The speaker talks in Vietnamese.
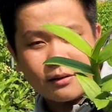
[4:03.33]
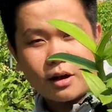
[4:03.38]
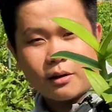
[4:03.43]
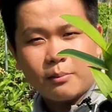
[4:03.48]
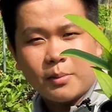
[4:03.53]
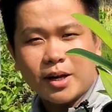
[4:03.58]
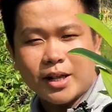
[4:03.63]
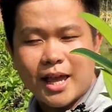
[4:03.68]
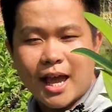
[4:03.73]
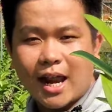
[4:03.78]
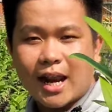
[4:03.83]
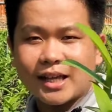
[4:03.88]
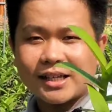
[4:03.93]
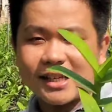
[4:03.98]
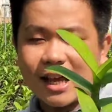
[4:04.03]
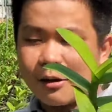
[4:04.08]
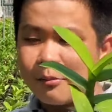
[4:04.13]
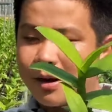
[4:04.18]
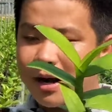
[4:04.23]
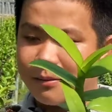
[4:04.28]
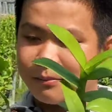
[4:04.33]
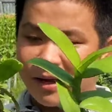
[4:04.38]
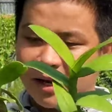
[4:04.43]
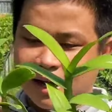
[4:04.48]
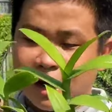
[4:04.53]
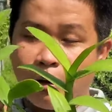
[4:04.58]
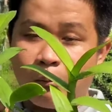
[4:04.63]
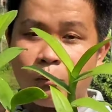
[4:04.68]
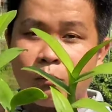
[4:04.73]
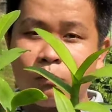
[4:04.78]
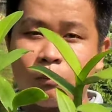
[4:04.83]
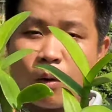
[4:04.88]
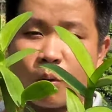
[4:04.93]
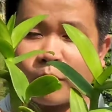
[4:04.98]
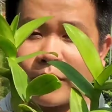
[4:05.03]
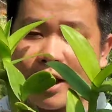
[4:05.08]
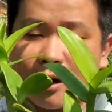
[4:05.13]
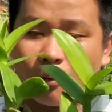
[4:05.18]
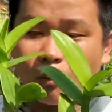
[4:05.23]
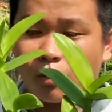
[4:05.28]
có mức giá là 65.000 đồng một
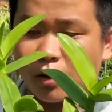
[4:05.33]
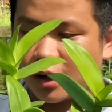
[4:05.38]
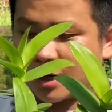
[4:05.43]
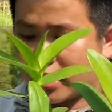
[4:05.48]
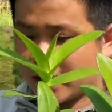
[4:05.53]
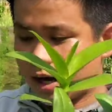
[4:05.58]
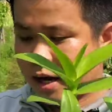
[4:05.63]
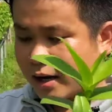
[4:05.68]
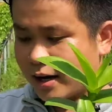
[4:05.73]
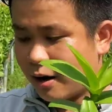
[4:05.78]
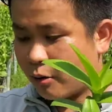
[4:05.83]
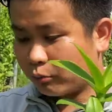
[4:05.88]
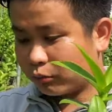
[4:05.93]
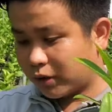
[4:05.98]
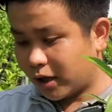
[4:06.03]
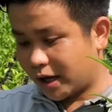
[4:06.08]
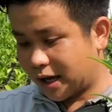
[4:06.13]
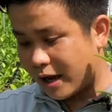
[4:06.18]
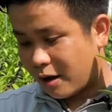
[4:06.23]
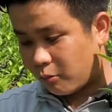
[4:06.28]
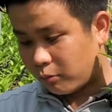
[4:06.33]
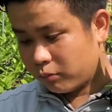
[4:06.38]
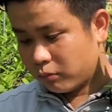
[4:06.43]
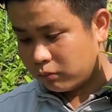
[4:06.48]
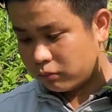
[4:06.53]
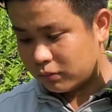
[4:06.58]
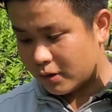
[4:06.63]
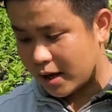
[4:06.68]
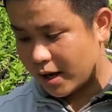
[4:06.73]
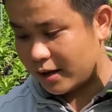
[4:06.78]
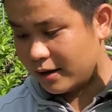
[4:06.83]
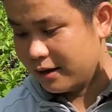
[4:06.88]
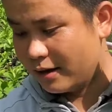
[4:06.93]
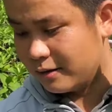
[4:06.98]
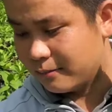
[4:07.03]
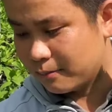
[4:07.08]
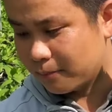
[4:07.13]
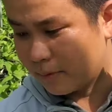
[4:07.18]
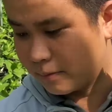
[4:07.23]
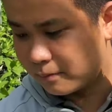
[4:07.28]
chậu anh gia đồng tiền hồng đây
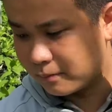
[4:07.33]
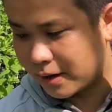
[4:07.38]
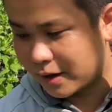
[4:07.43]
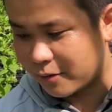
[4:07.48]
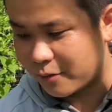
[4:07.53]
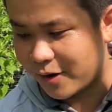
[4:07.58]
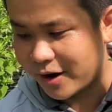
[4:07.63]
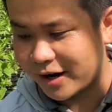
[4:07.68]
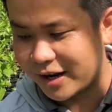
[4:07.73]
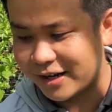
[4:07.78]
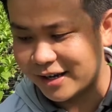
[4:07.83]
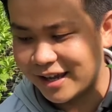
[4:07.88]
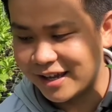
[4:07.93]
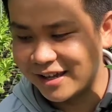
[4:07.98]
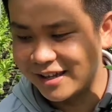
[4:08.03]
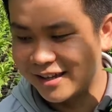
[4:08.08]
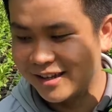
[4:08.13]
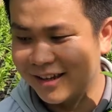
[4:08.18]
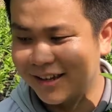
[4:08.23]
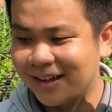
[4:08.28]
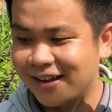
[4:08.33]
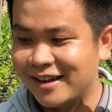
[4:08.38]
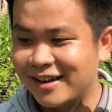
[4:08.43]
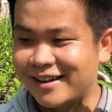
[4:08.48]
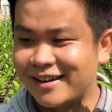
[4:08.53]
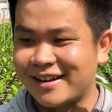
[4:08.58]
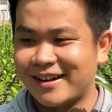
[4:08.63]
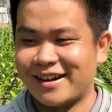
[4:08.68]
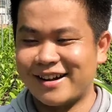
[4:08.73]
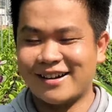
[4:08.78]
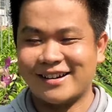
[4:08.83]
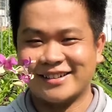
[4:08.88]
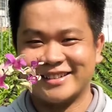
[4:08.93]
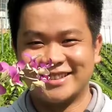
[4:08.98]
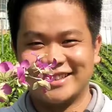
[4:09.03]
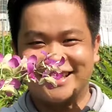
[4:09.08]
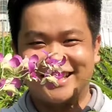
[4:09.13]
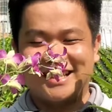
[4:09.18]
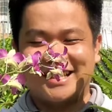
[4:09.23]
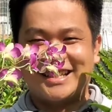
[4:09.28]
mặt hoa lên chị à
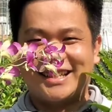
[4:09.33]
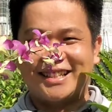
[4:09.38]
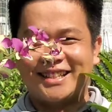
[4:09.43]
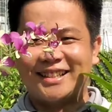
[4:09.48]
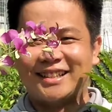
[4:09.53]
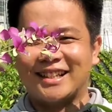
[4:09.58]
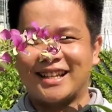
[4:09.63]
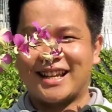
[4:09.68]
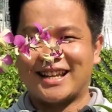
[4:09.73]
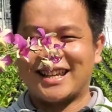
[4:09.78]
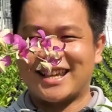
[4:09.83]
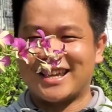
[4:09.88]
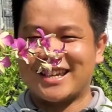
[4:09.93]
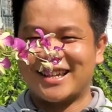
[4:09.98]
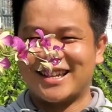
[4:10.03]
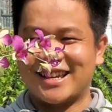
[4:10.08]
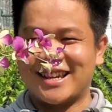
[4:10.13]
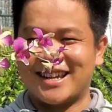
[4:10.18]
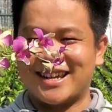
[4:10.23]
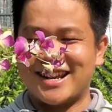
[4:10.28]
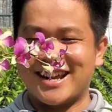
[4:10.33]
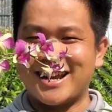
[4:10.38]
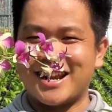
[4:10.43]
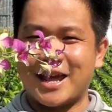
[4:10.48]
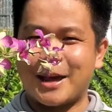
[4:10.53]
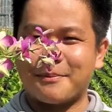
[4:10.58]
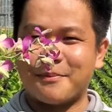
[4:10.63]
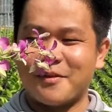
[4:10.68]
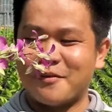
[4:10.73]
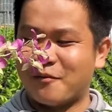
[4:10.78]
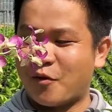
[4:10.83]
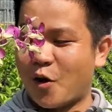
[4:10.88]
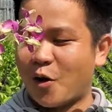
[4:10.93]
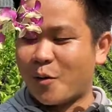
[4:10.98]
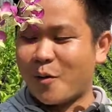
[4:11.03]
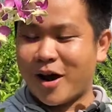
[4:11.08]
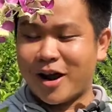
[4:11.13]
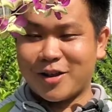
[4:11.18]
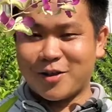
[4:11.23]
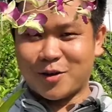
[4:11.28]
anh chị rất là đẹp vòi
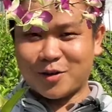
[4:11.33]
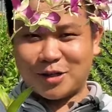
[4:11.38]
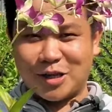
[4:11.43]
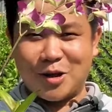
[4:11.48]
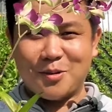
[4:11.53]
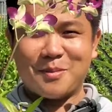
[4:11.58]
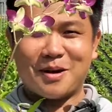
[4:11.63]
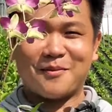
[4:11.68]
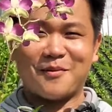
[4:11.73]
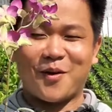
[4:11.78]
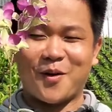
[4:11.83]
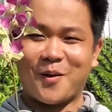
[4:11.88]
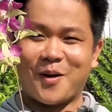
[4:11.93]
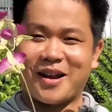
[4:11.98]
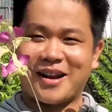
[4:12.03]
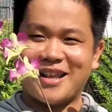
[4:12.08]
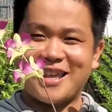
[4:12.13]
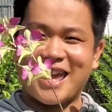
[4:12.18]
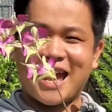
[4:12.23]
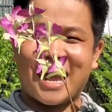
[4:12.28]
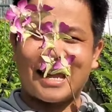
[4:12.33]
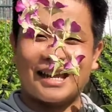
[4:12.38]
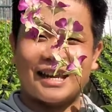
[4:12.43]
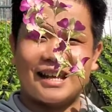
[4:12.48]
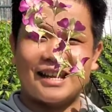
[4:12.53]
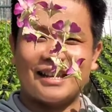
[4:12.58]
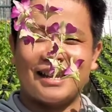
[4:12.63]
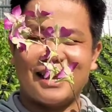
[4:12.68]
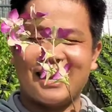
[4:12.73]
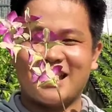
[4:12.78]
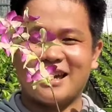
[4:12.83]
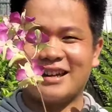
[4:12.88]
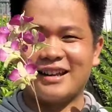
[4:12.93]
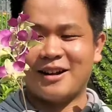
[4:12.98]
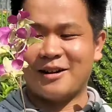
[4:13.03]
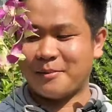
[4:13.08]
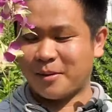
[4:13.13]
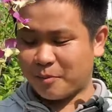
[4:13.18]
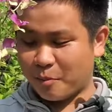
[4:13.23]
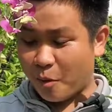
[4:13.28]
hoa nó nhỏ xíu mà vòi hoa nó dài vậy nè anh chị
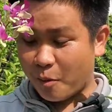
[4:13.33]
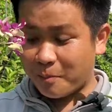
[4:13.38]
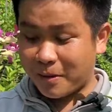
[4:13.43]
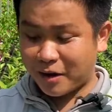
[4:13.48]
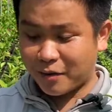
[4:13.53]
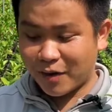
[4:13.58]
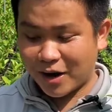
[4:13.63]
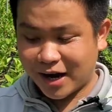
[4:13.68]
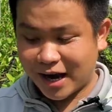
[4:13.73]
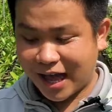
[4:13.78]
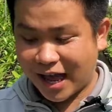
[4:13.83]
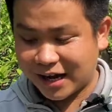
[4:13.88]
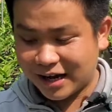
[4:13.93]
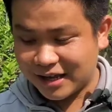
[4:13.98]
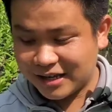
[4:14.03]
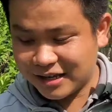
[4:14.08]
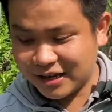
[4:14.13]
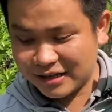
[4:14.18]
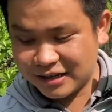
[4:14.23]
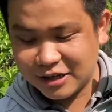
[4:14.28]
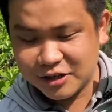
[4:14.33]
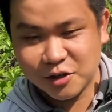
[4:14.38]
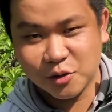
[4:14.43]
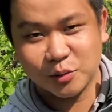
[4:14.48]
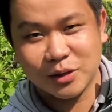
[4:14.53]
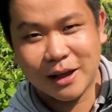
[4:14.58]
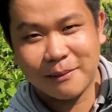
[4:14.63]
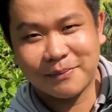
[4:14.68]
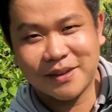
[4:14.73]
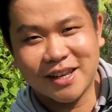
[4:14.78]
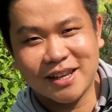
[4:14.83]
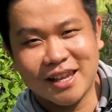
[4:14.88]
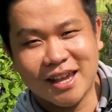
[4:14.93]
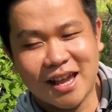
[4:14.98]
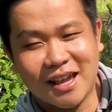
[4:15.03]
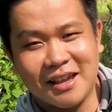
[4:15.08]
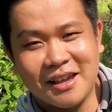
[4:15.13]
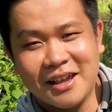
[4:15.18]
nó một một mặt hoa lạ để cho anh chị sưu tầm nha anh chị